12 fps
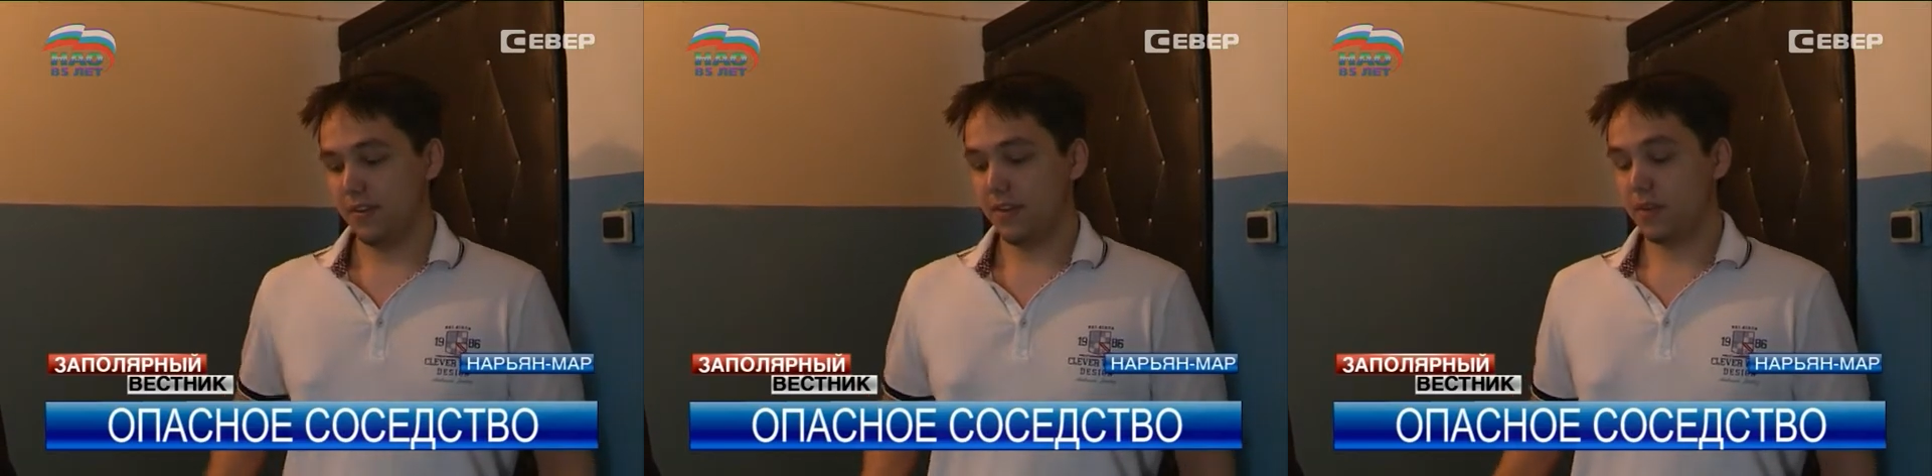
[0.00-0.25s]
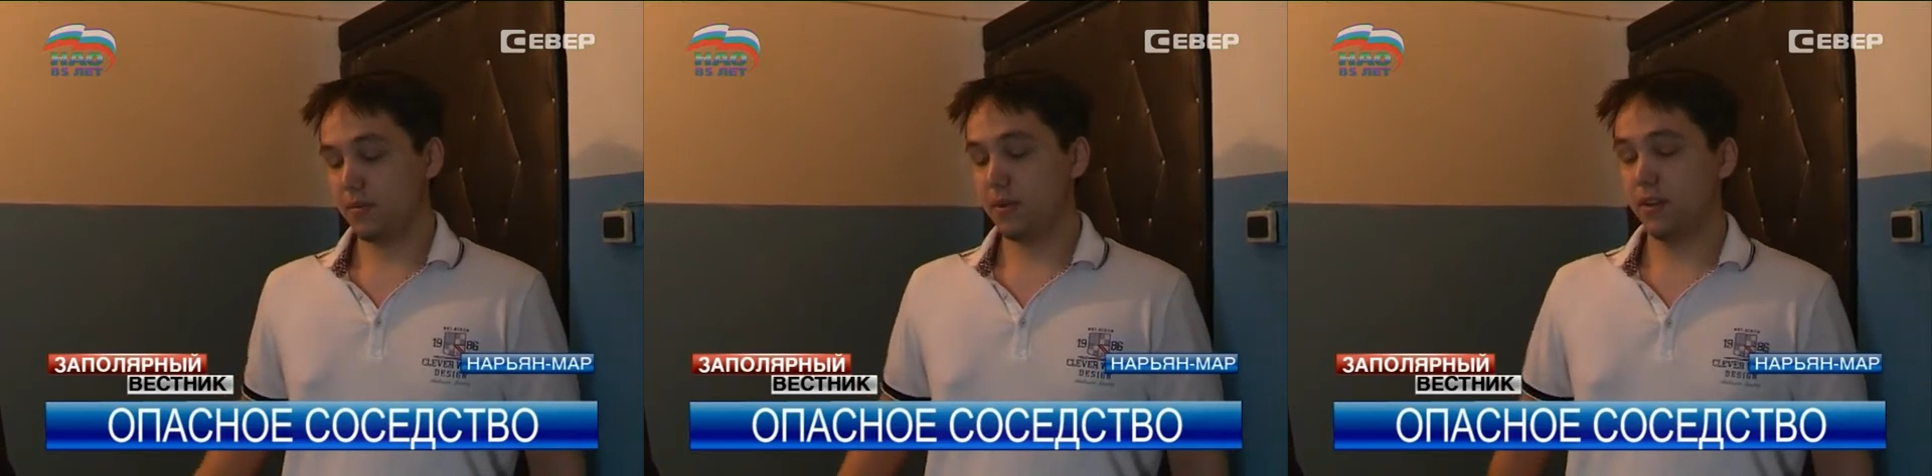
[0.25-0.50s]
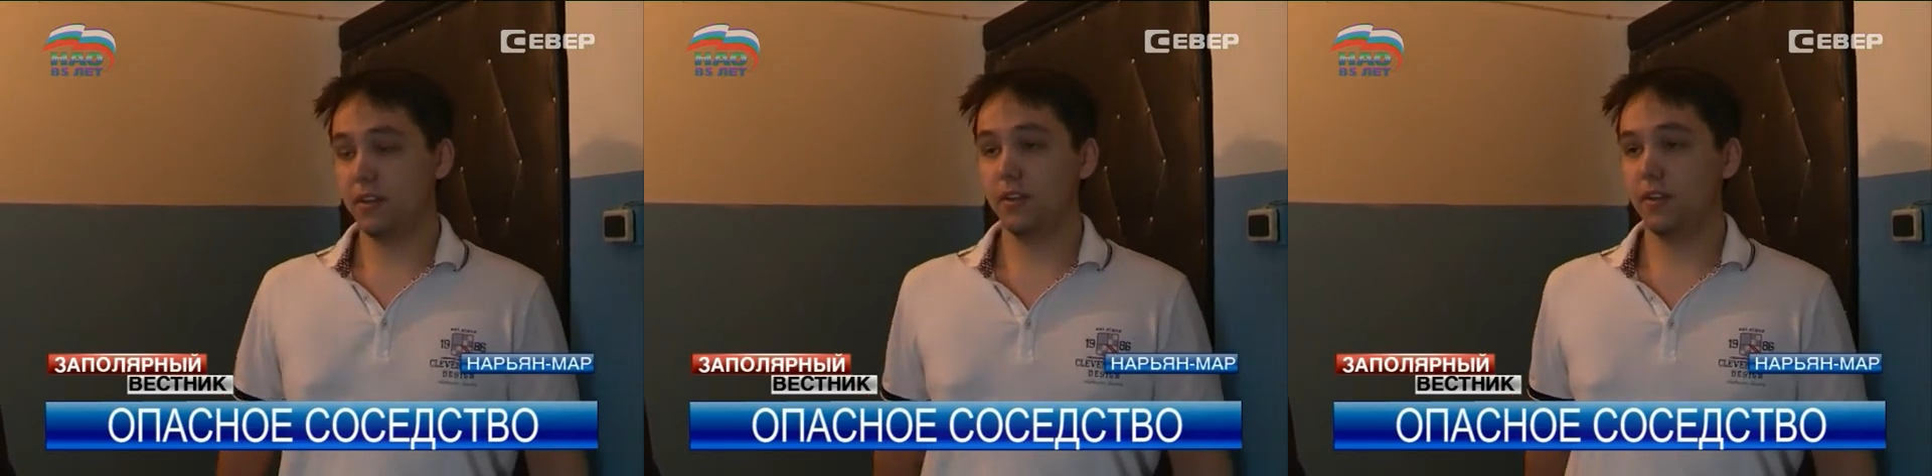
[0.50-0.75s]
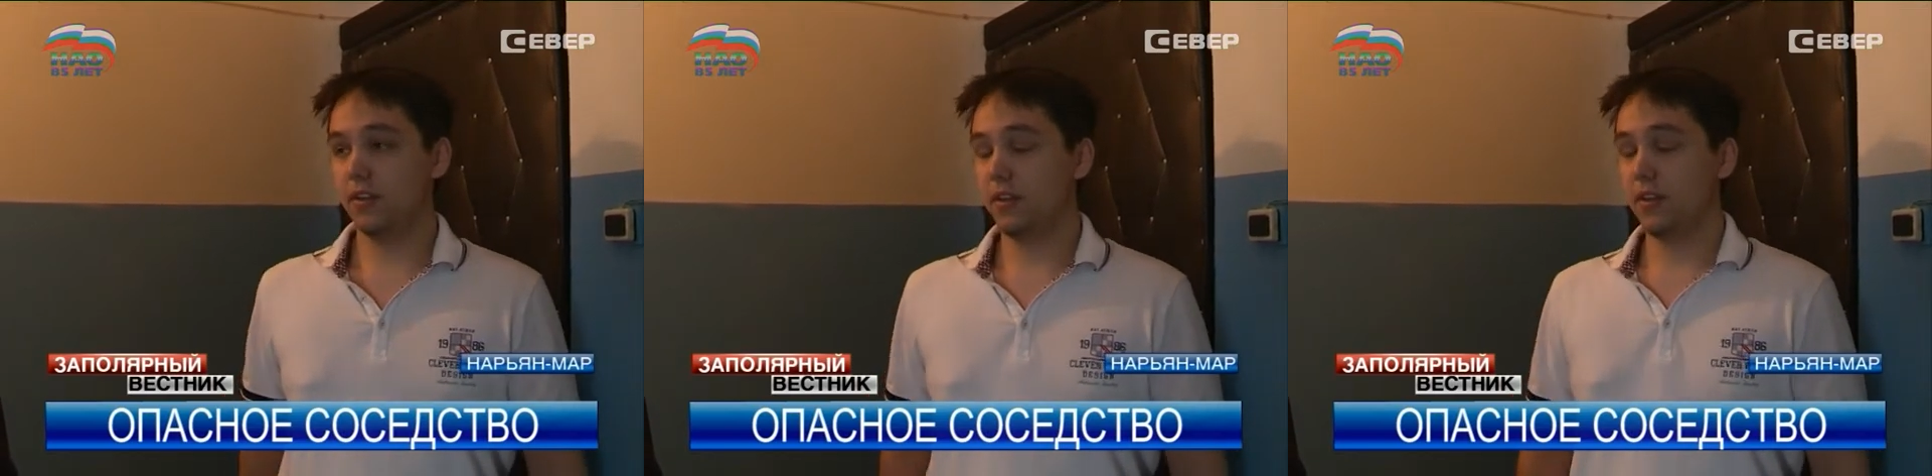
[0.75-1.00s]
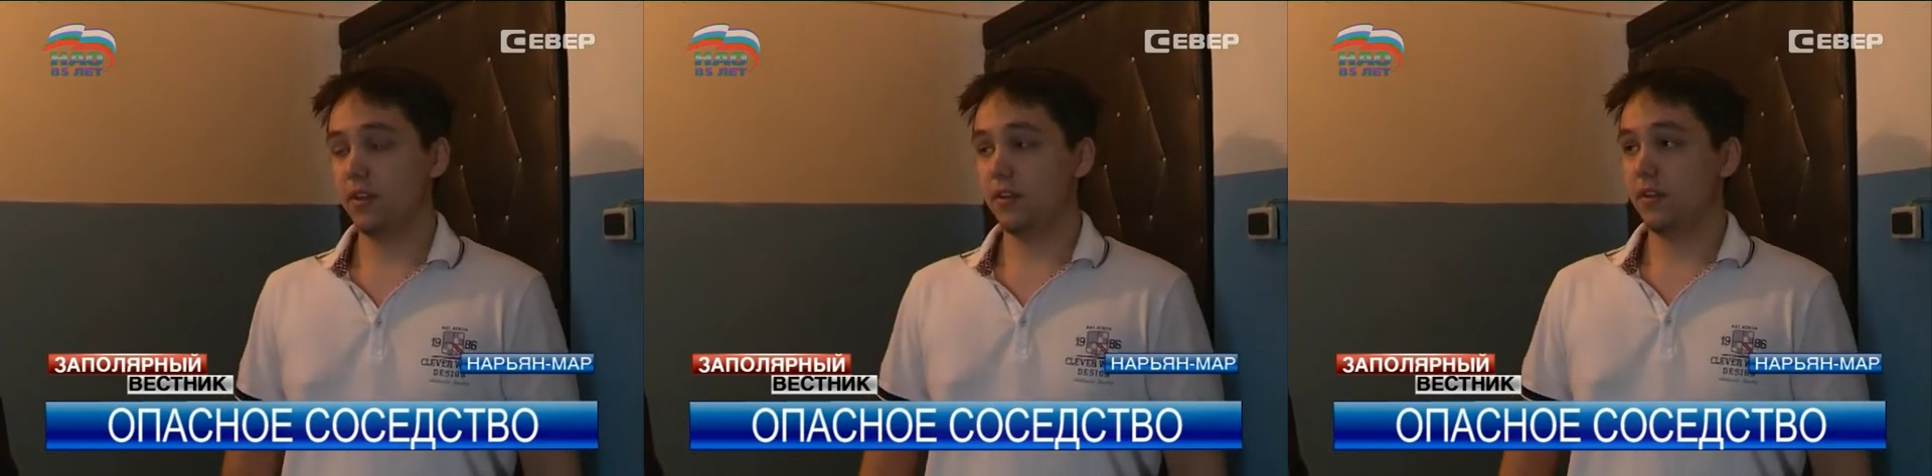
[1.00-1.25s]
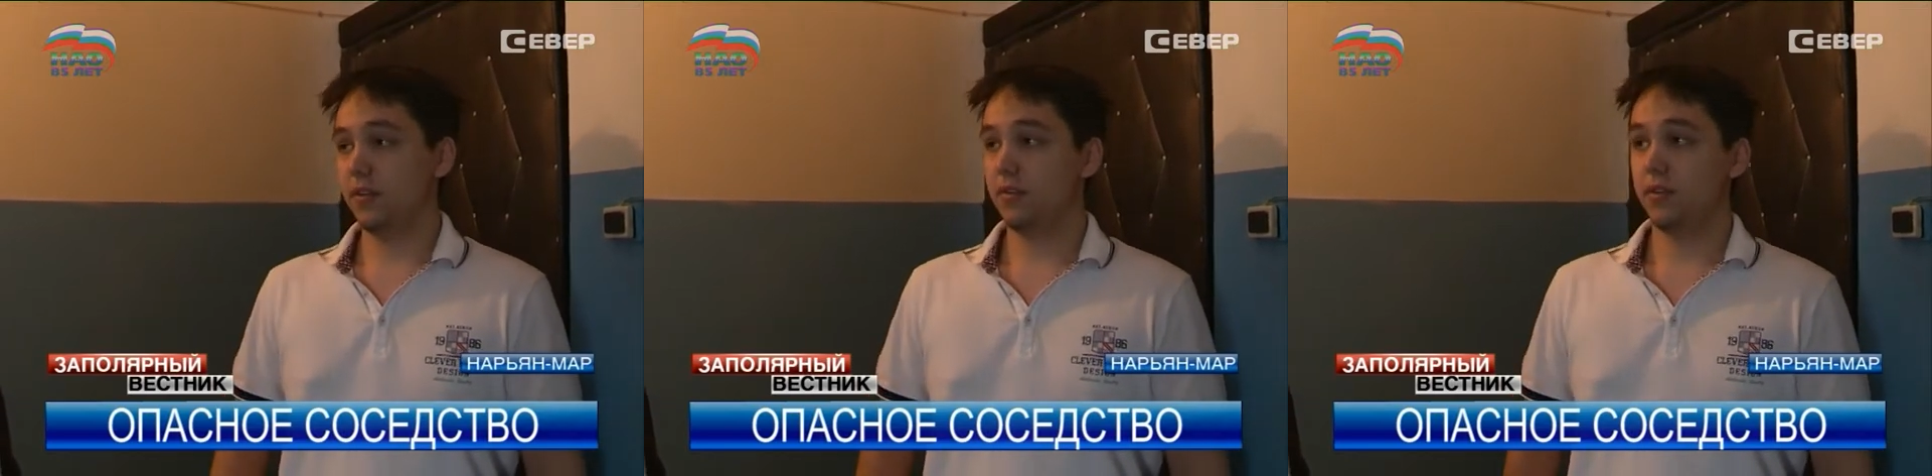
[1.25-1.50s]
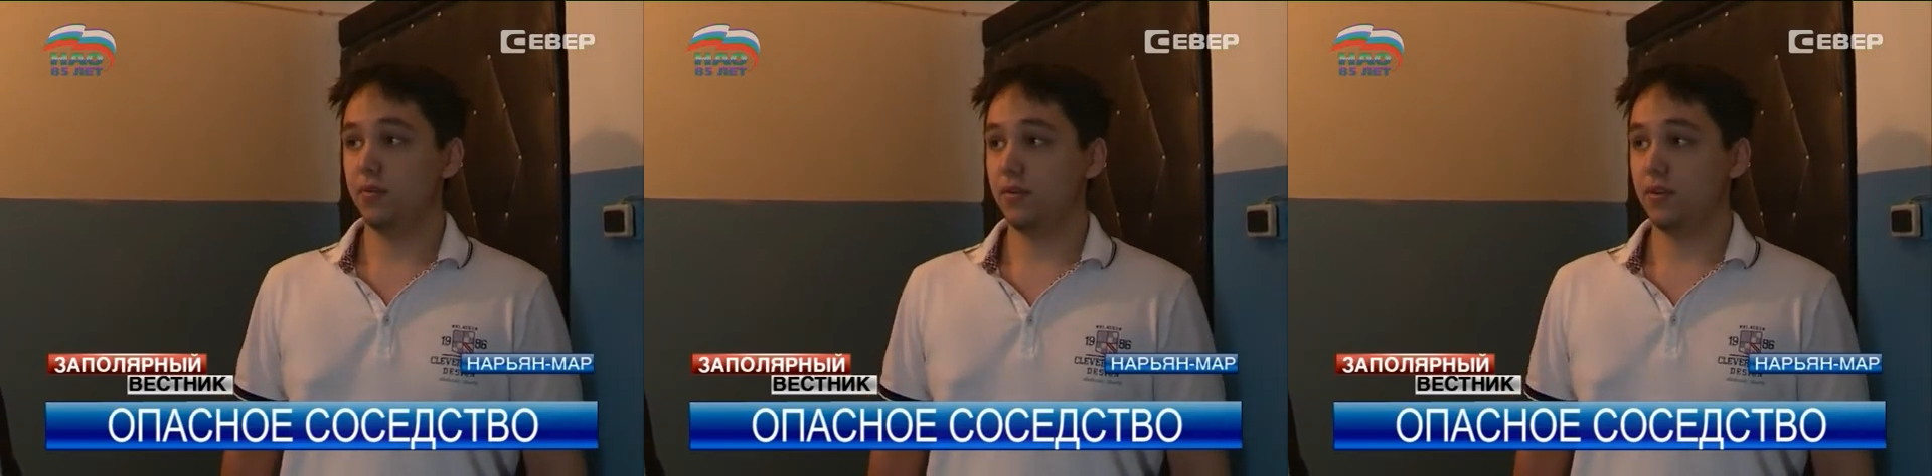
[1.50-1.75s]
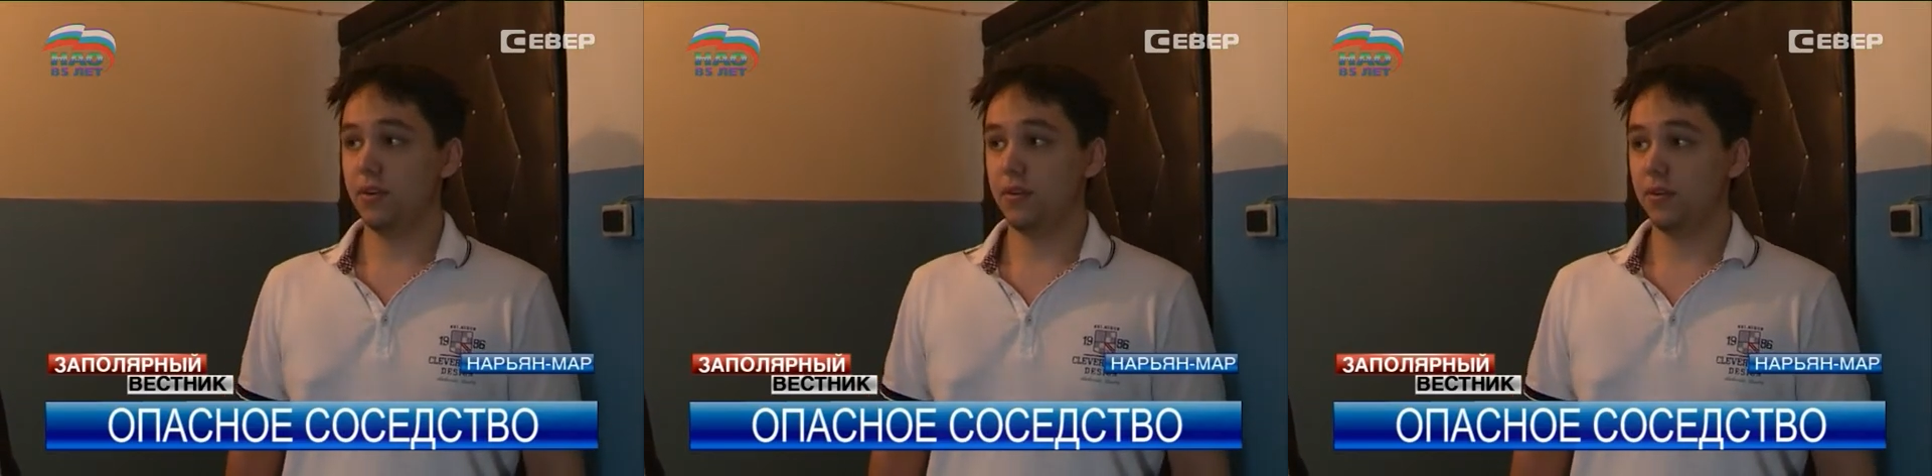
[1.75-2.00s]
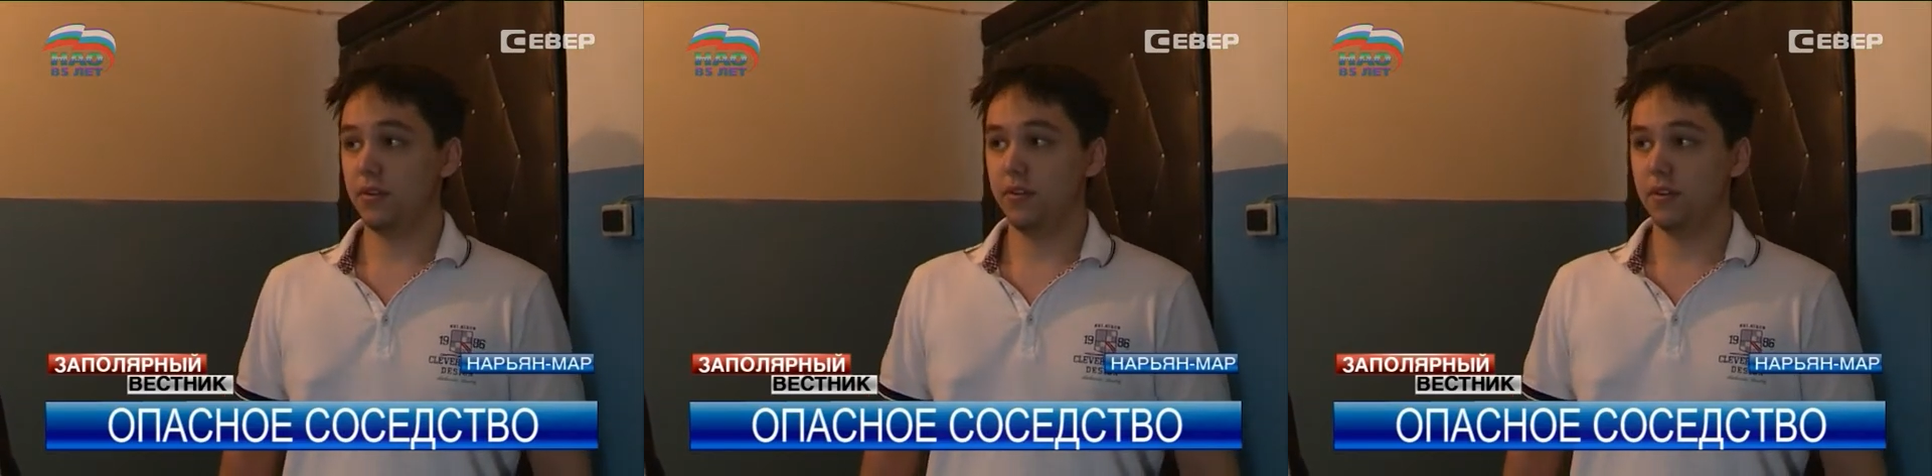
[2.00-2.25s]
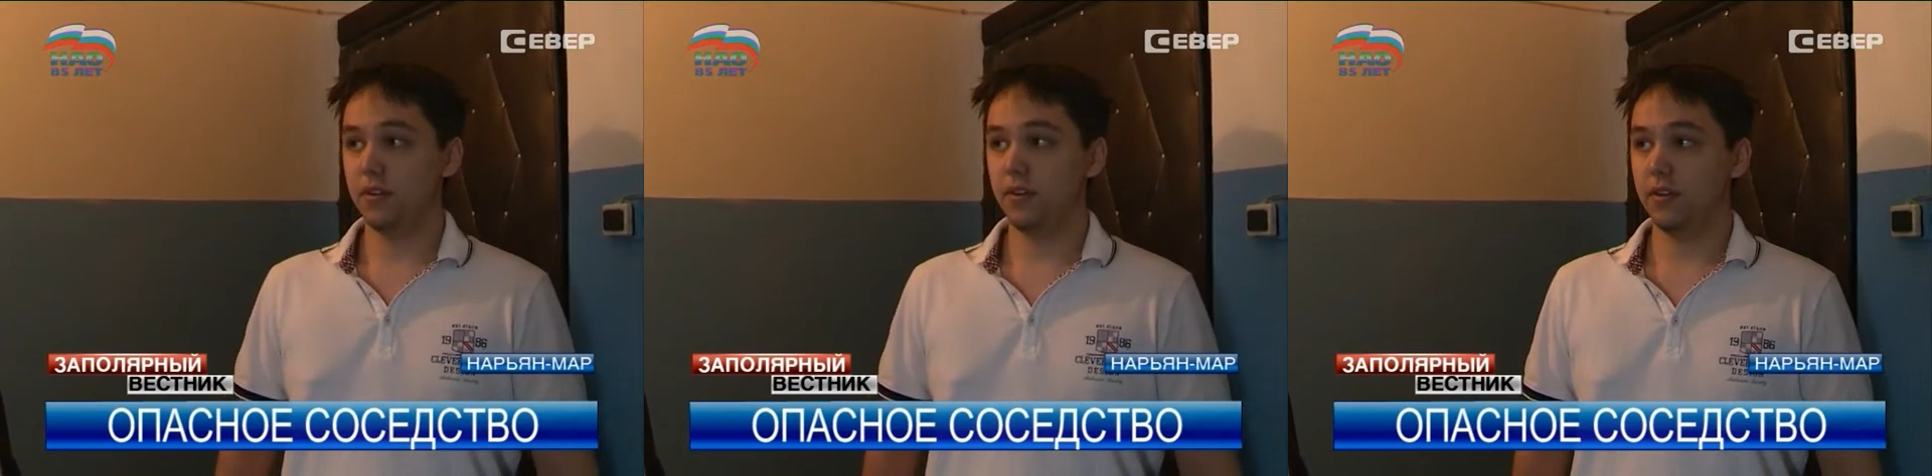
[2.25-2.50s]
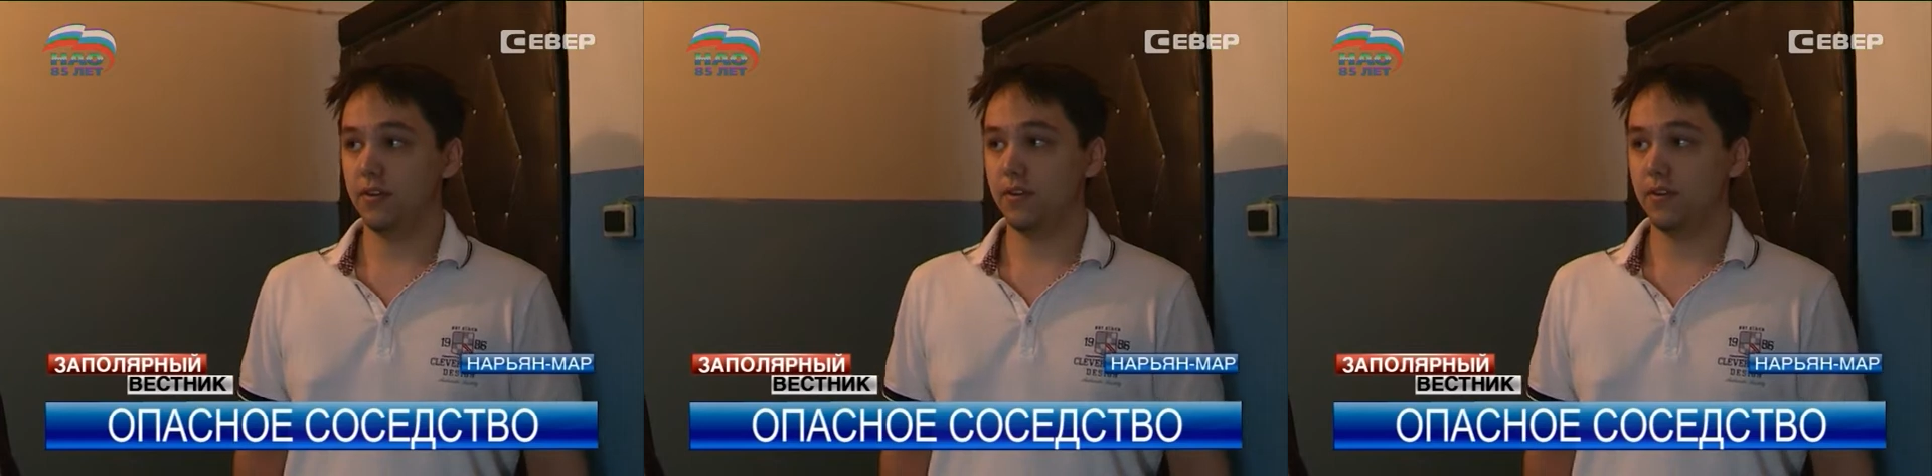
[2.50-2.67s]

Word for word: обгородила ленту и все, больше ничего не сделала.